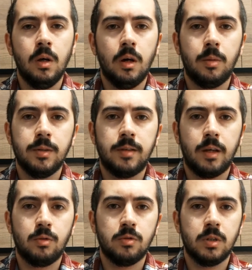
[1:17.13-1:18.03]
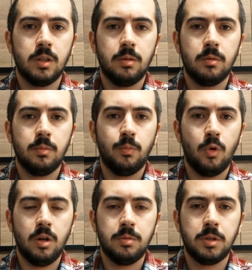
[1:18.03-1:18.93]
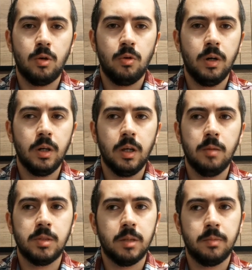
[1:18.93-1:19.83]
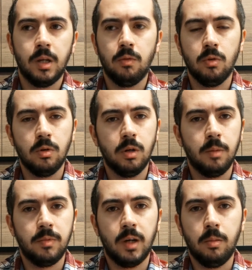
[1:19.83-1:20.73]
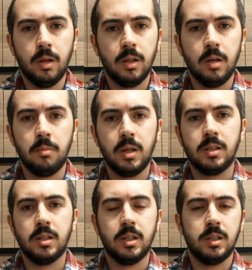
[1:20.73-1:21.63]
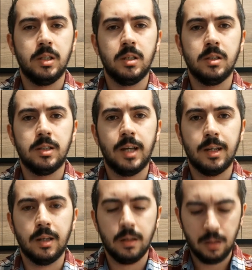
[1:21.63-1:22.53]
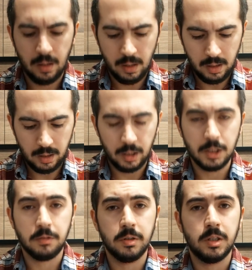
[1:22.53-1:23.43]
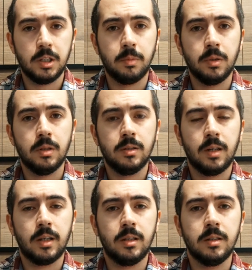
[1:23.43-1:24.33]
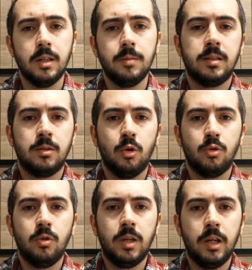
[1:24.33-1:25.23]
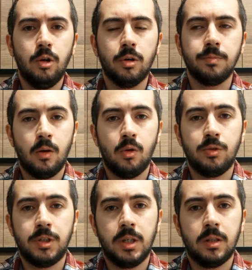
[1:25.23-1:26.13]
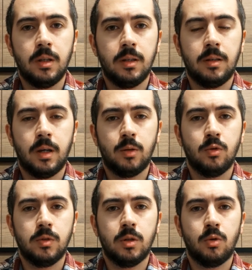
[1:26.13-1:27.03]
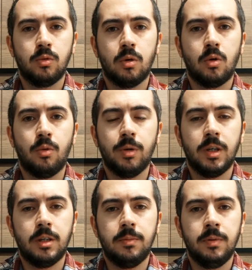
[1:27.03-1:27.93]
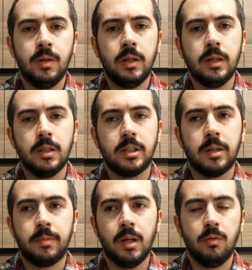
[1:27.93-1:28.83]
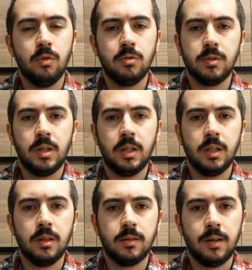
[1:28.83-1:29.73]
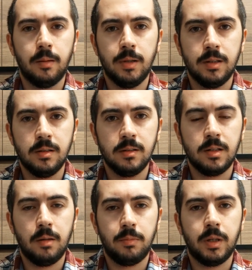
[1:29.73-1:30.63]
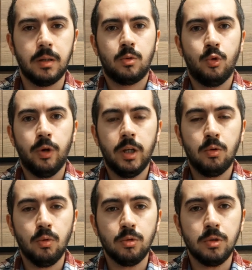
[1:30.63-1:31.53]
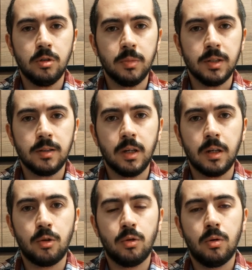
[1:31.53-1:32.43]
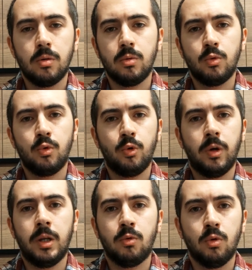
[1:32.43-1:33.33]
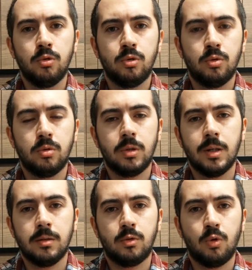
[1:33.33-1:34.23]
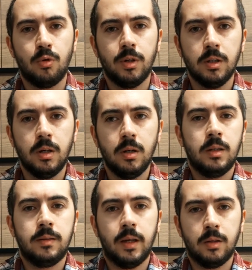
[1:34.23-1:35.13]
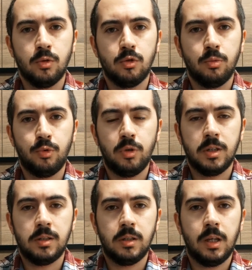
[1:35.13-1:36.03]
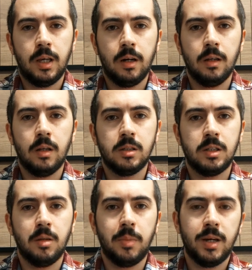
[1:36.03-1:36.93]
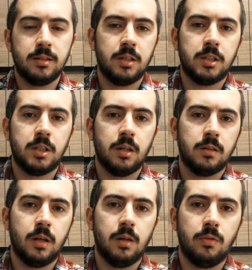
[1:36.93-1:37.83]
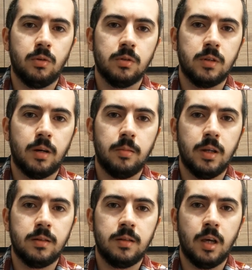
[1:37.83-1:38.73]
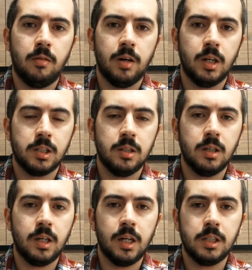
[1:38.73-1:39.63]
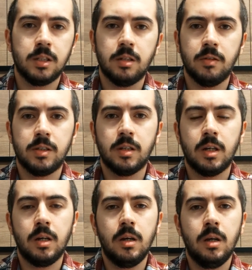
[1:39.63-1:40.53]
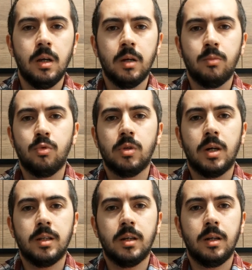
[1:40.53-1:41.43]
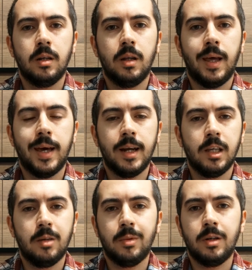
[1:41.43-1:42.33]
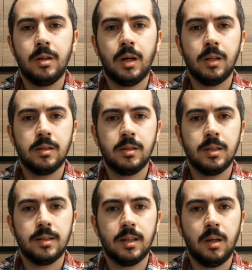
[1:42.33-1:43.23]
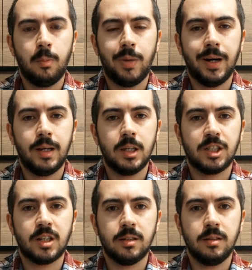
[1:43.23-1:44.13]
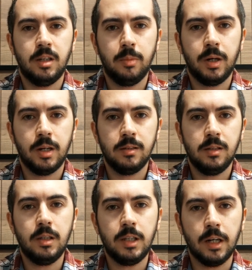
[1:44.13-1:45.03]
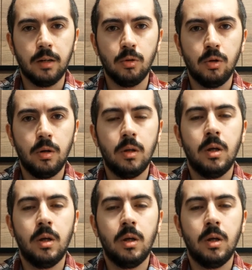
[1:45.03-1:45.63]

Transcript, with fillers: Ama Teknosa'da böyle bir şey yok. Hani hem cep telefonu hem tablet hem bilgisayar istediğiniz yerden alışveriş yapıldığı takdirde size ödül geliyor. Öncelikle teknosa.com'a girip e, cep telefonunuzdan ya da tabletinizden bir üyelik oluşturmanız gerekiyor. Üyelik oluşturduktan sonra da teknoso bünyesinde yer alan işte beyaz eşya, telefon, tablet, ev araçları, gereçleri vesaire. Bunlardan herhangi birinin altında zaten paylaş kazan ibaresi yer alıyor.